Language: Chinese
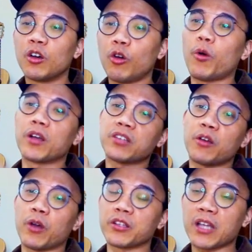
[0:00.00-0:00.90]
或往上
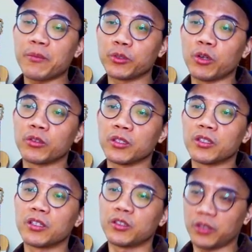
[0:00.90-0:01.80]
往下不同的，
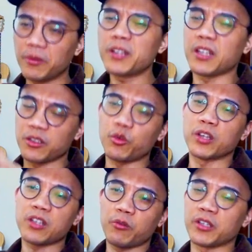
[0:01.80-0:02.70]
一般讲是往
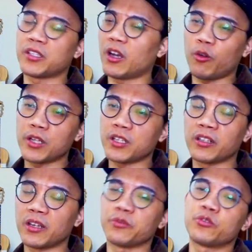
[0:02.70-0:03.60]
上往下，花腔
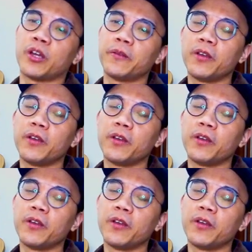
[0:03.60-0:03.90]
那也不算，